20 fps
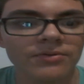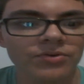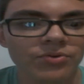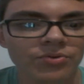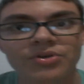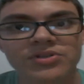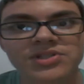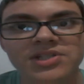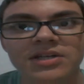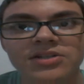No
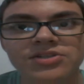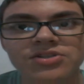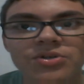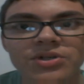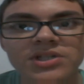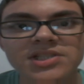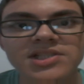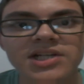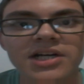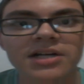meu Sense
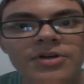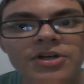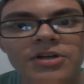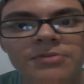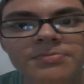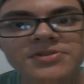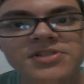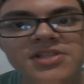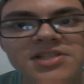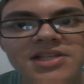2, certo? Porém, eu
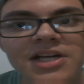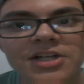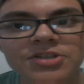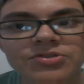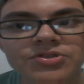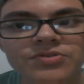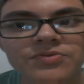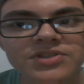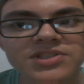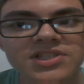preciso da
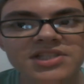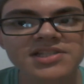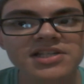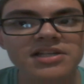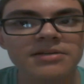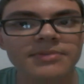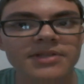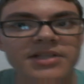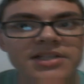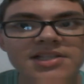ajuda de vocês
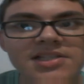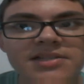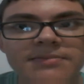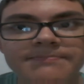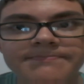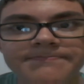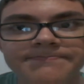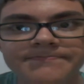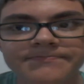aí, beleza?